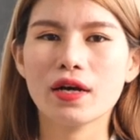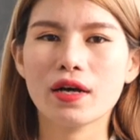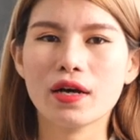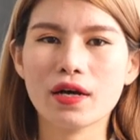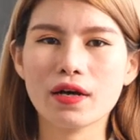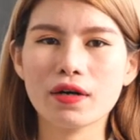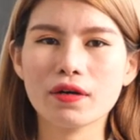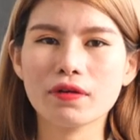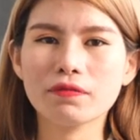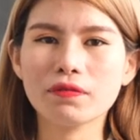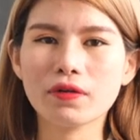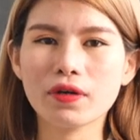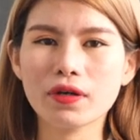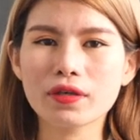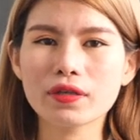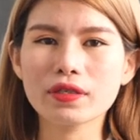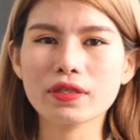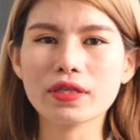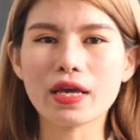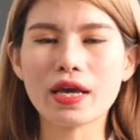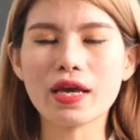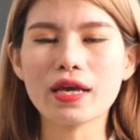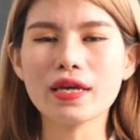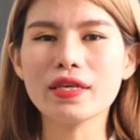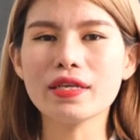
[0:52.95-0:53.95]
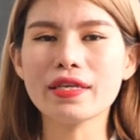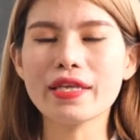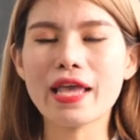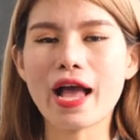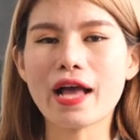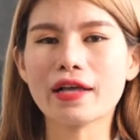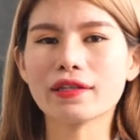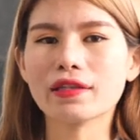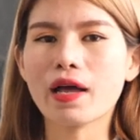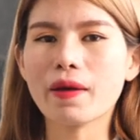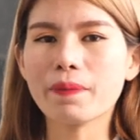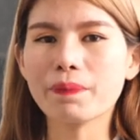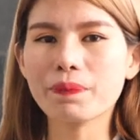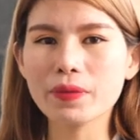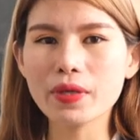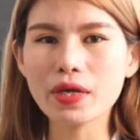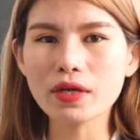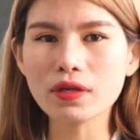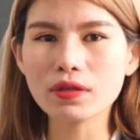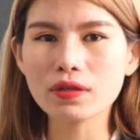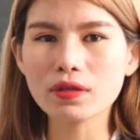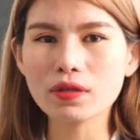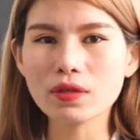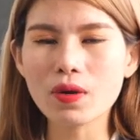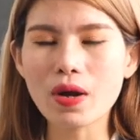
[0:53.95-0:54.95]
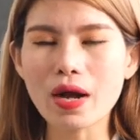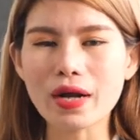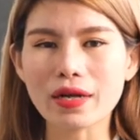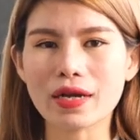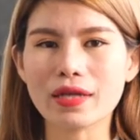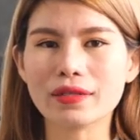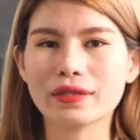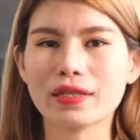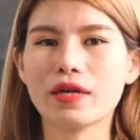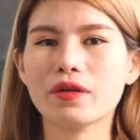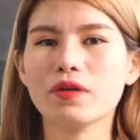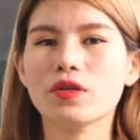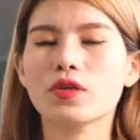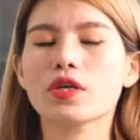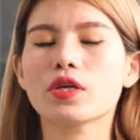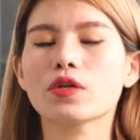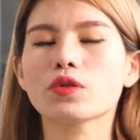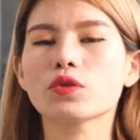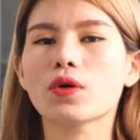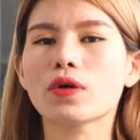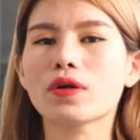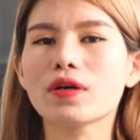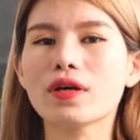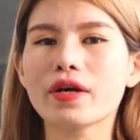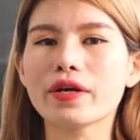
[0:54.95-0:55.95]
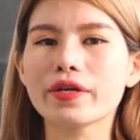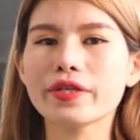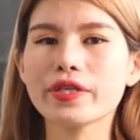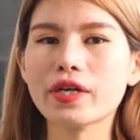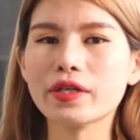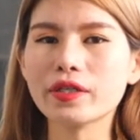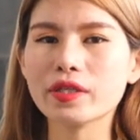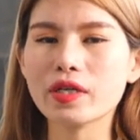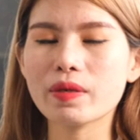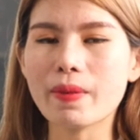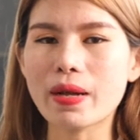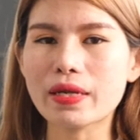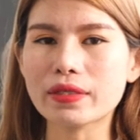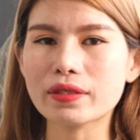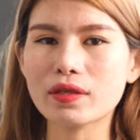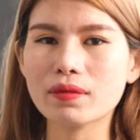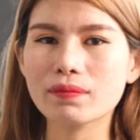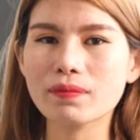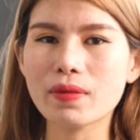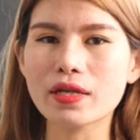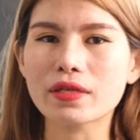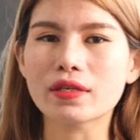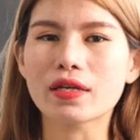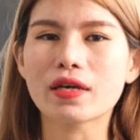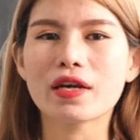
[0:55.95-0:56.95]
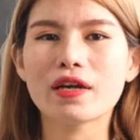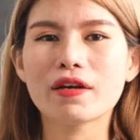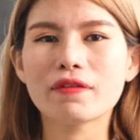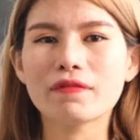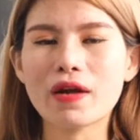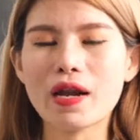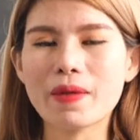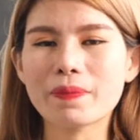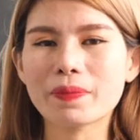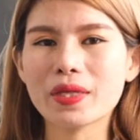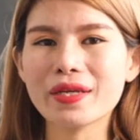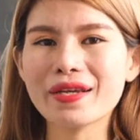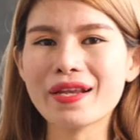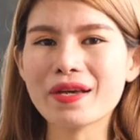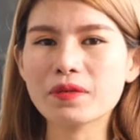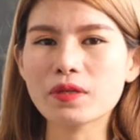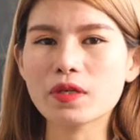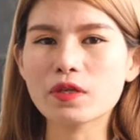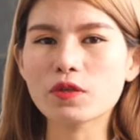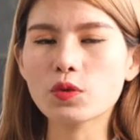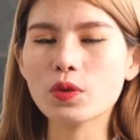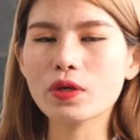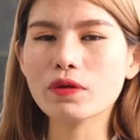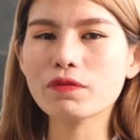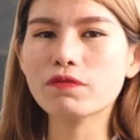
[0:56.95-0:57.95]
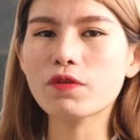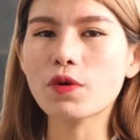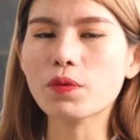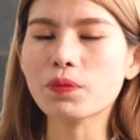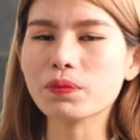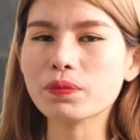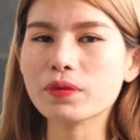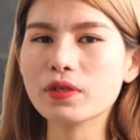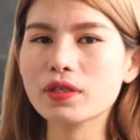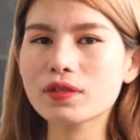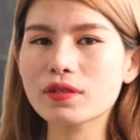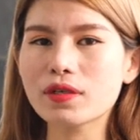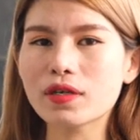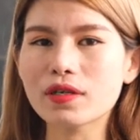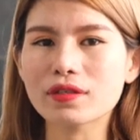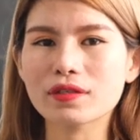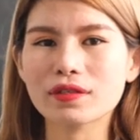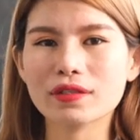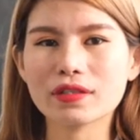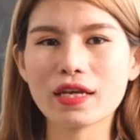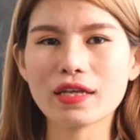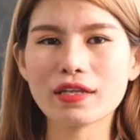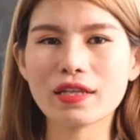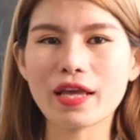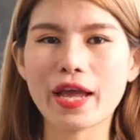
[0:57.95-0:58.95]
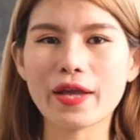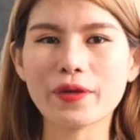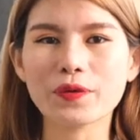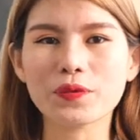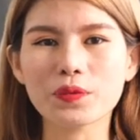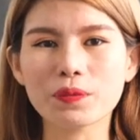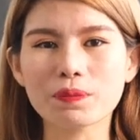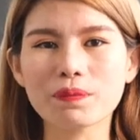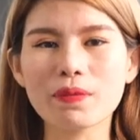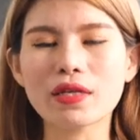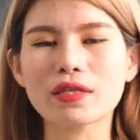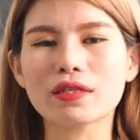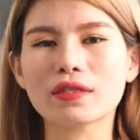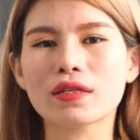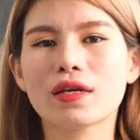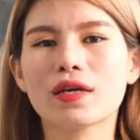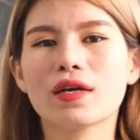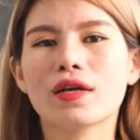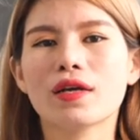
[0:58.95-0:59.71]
uh, với cái giá thấp nhất hoặc là tạo điều kiện thuận lợi nhất cho bản thân mình làm thế nào để thuyết phục được khách hàng của mình